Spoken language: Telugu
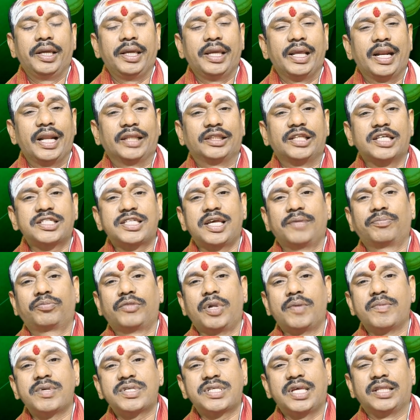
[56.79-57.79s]
ఈ
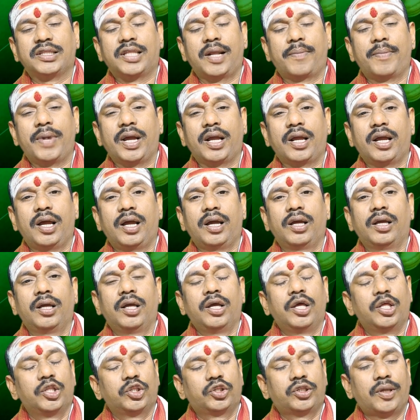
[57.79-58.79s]
రథసప్తమి సందర్భంగా
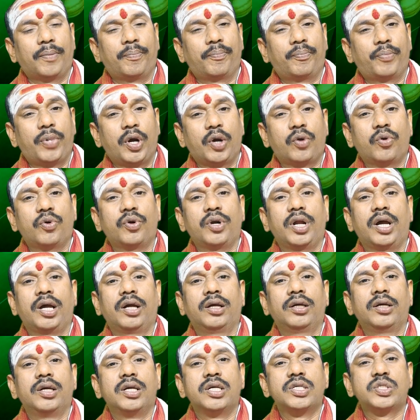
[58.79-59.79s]
తప్పకుండా
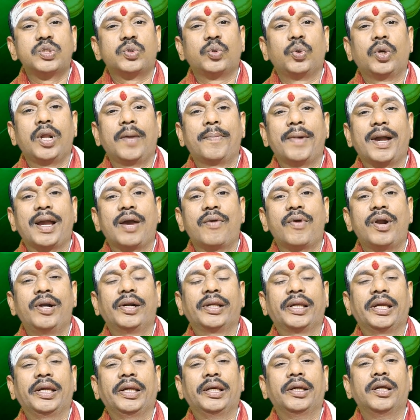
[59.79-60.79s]

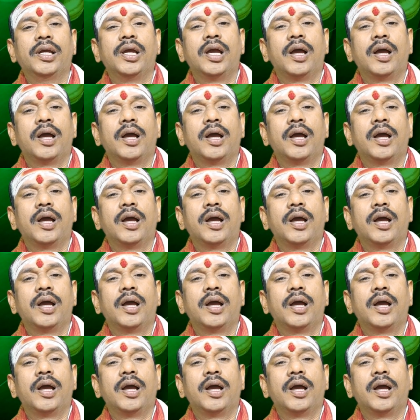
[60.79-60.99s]
సూర్యభగవానికి